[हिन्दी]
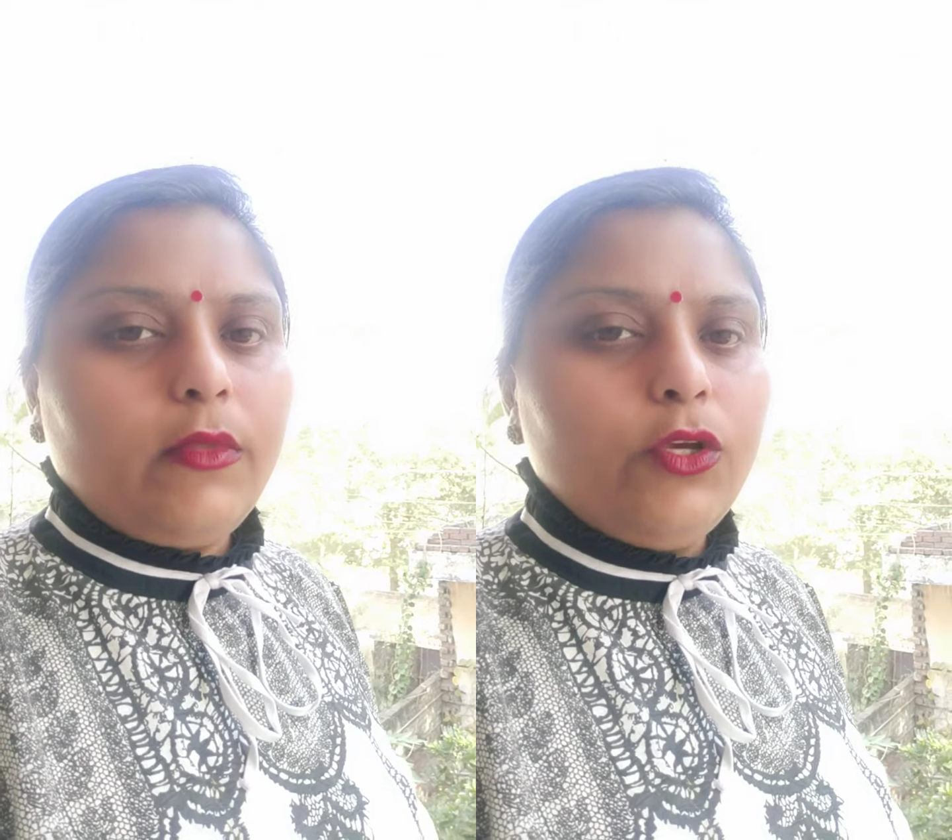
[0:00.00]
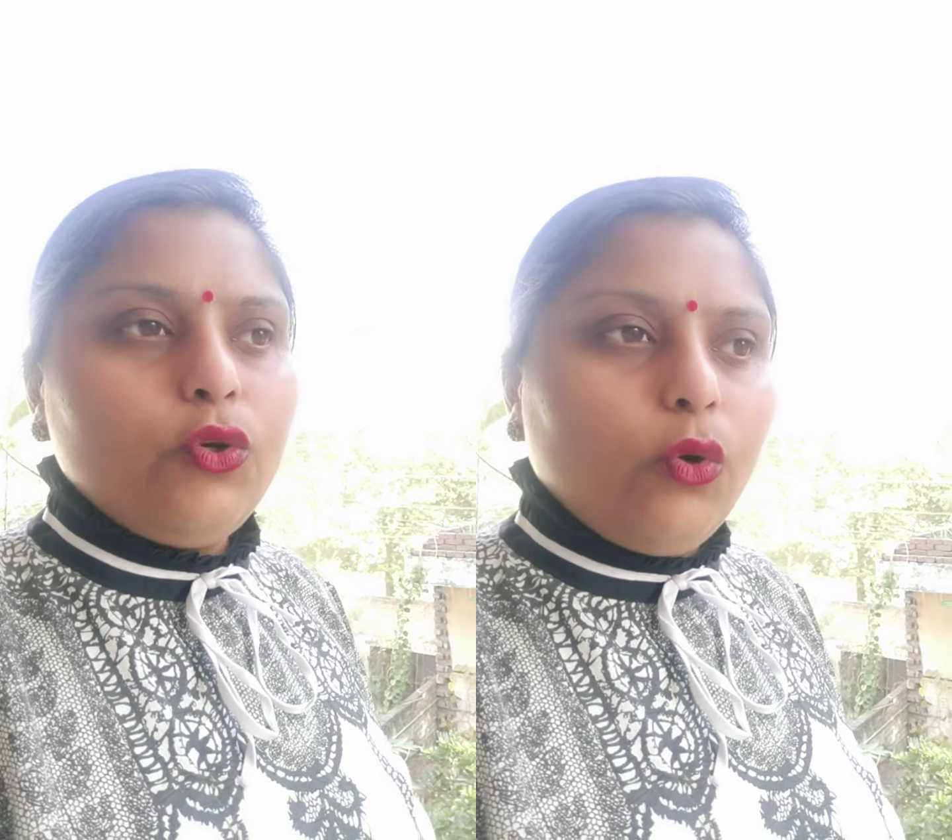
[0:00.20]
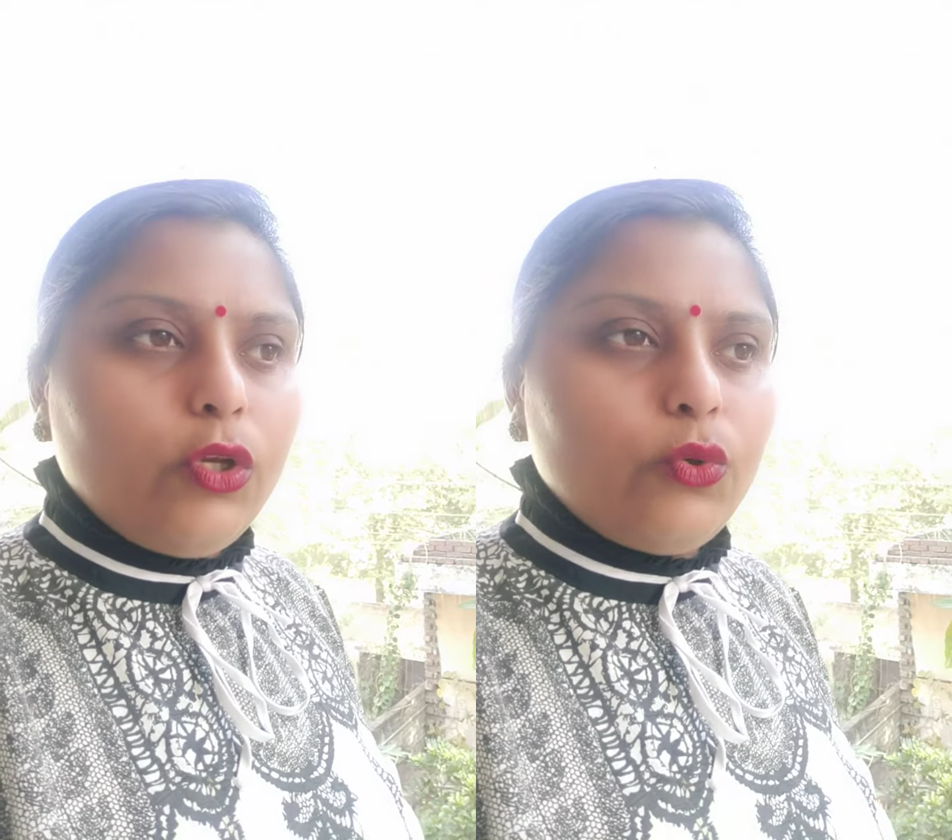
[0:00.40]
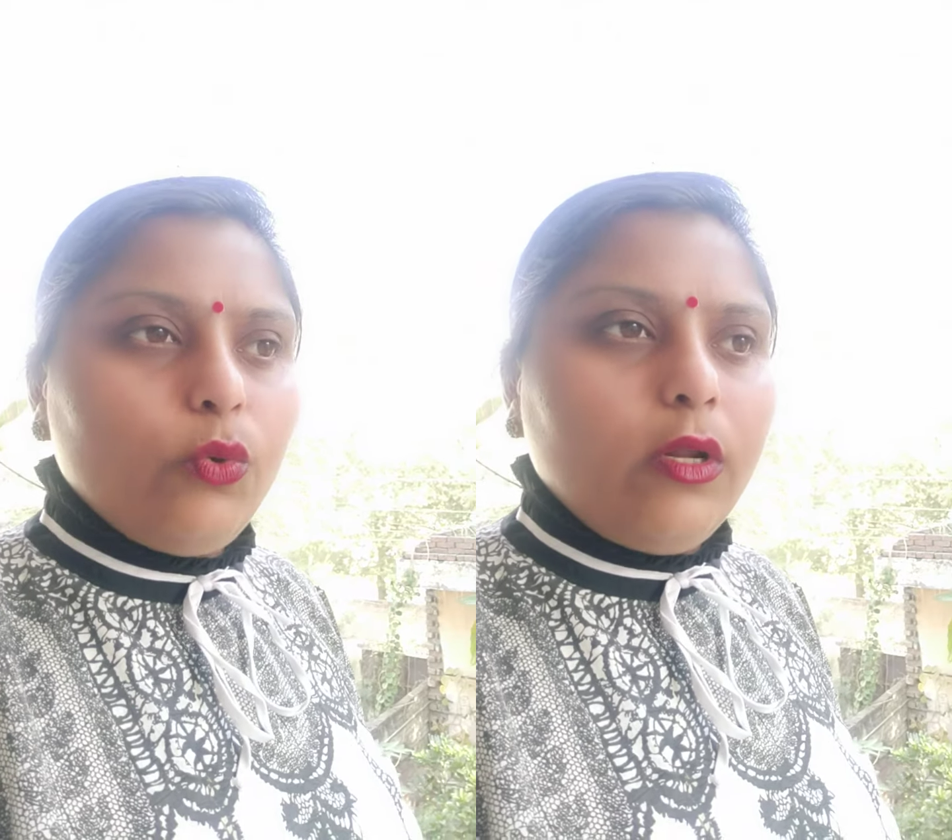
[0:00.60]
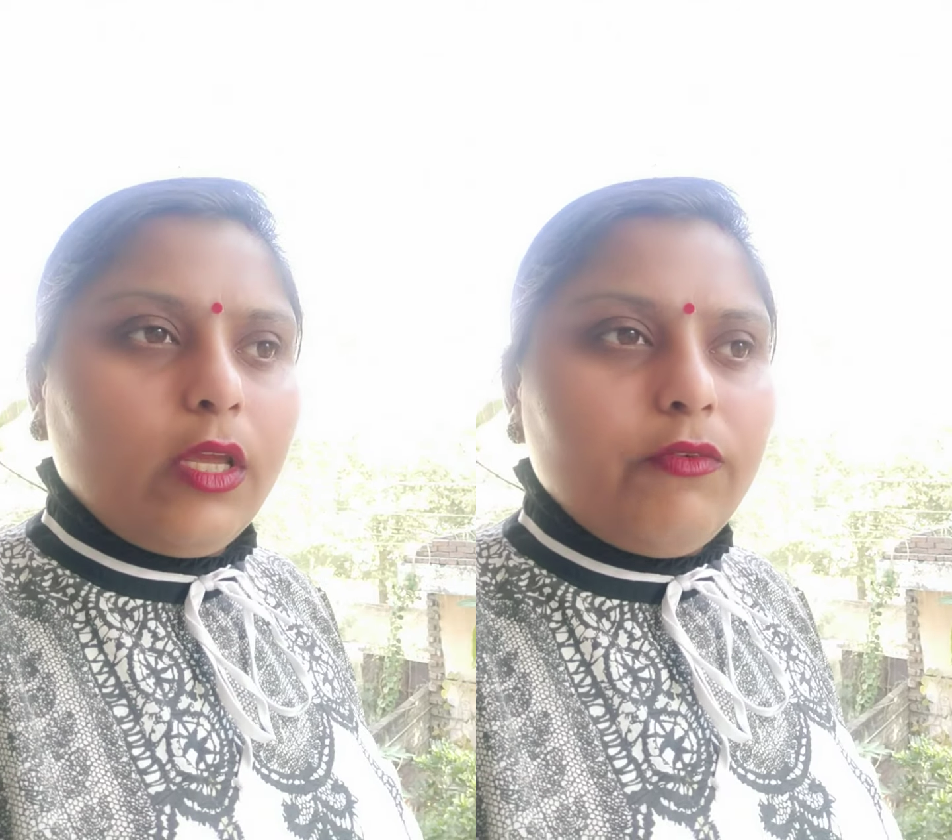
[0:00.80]
क्योंकि
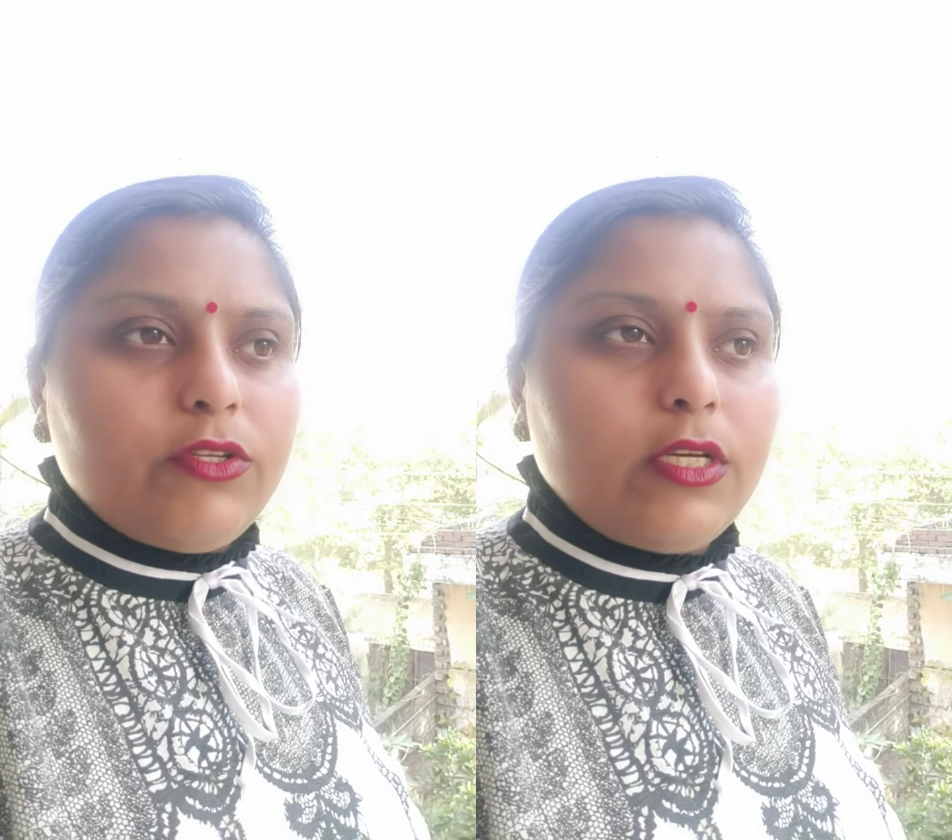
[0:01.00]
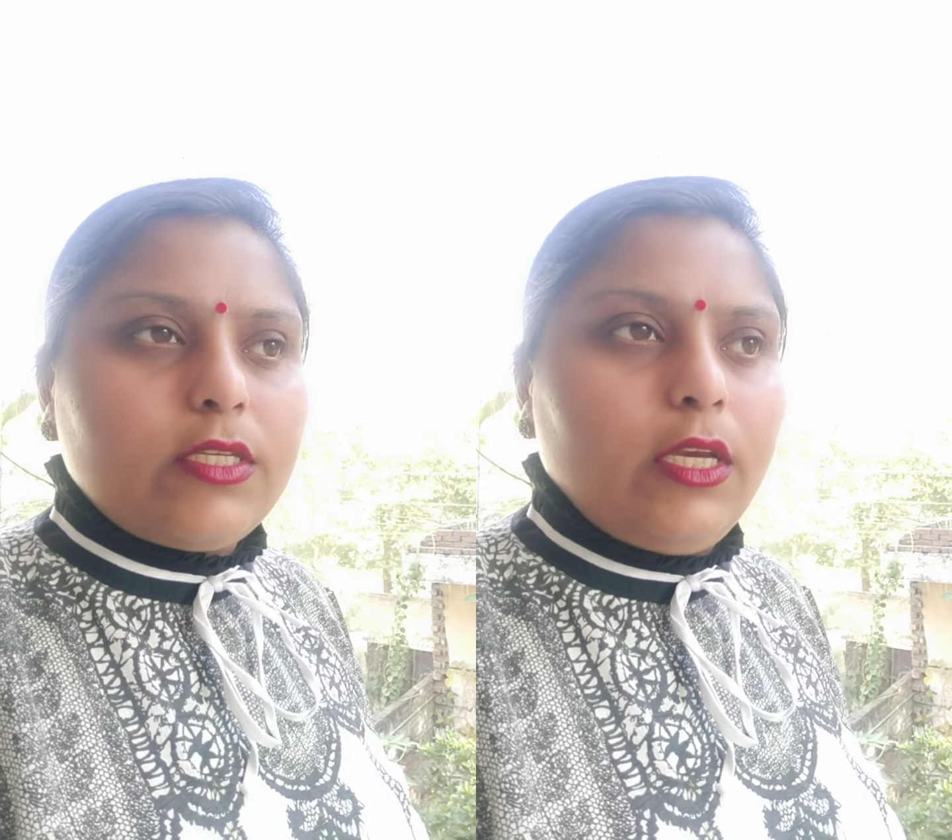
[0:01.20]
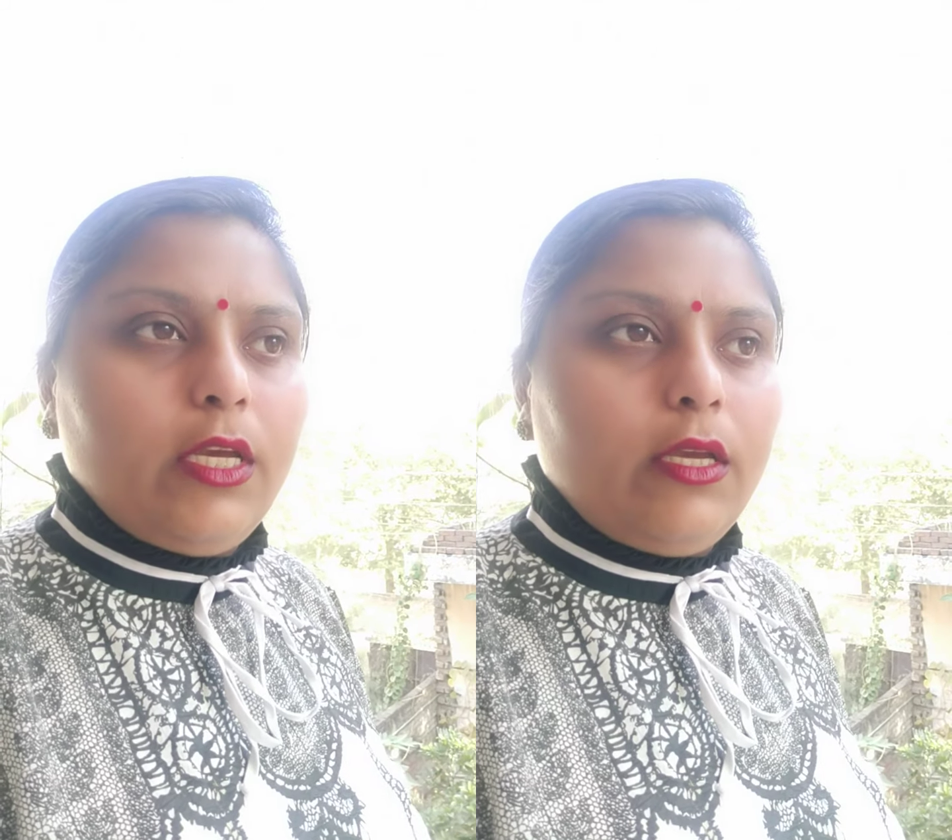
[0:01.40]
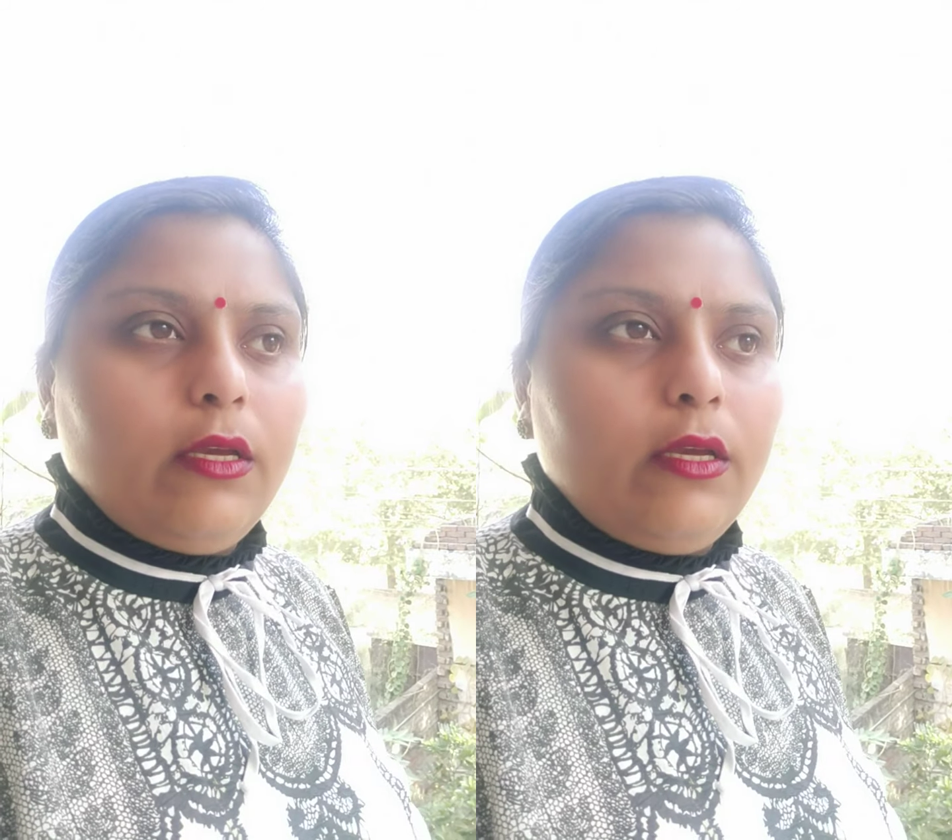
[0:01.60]
शुगर की वजह से